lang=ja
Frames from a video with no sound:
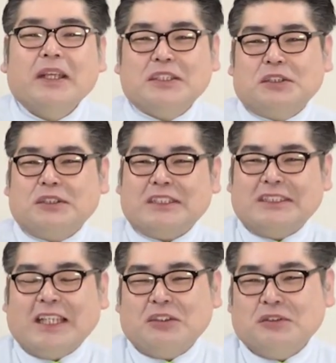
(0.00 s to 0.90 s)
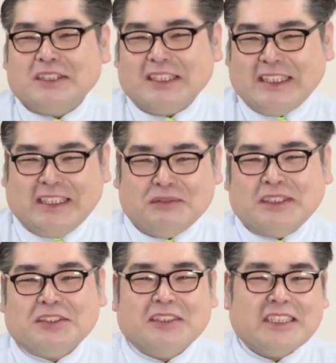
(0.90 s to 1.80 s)
食品担当者に
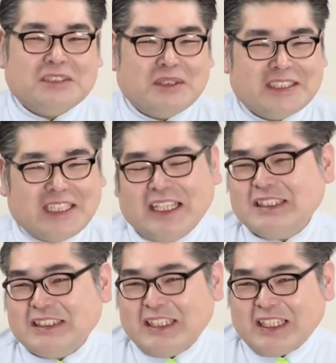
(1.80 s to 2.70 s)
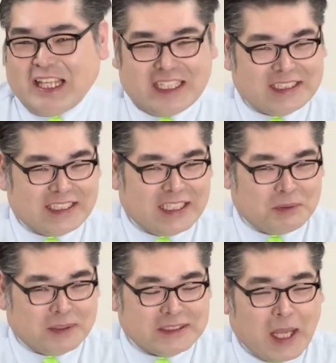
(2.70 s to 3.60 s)
相談しまして仕入れていただ
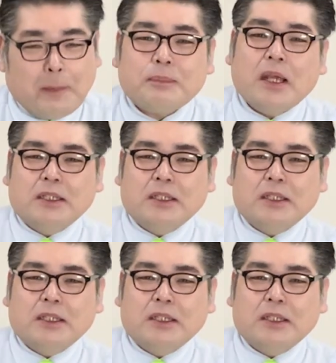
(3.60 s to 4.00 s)
きました